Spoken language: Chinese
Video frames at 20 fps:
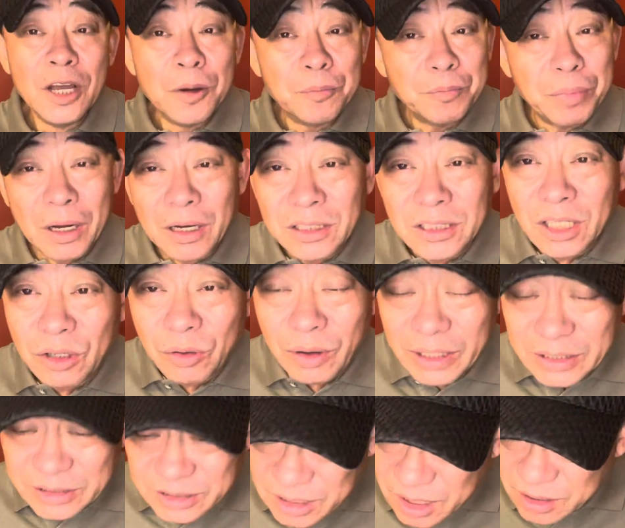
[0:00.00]
彭德
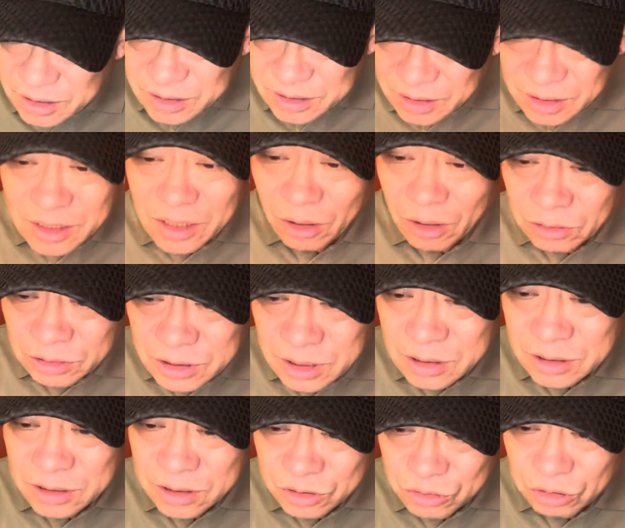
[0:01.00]
怀这样的人搞政
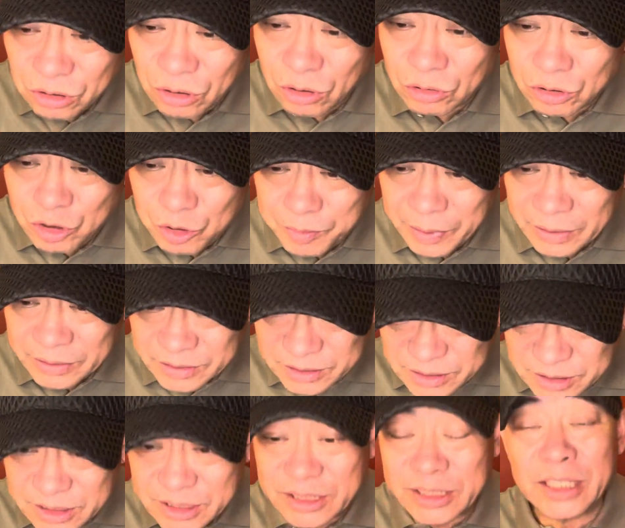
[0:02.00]
治，最后就把
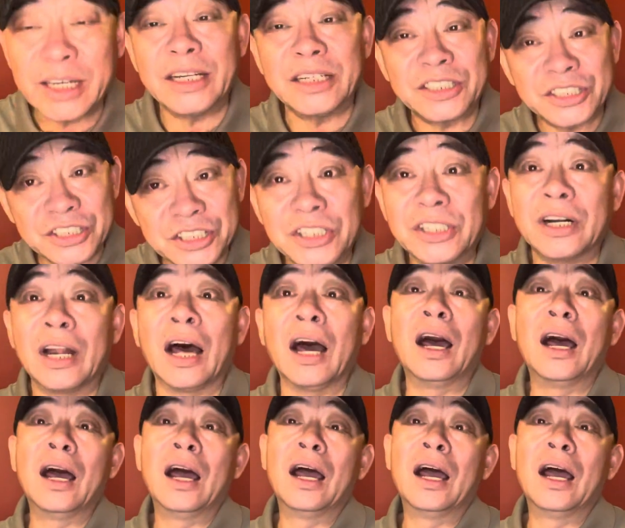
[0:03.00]
自己给治了，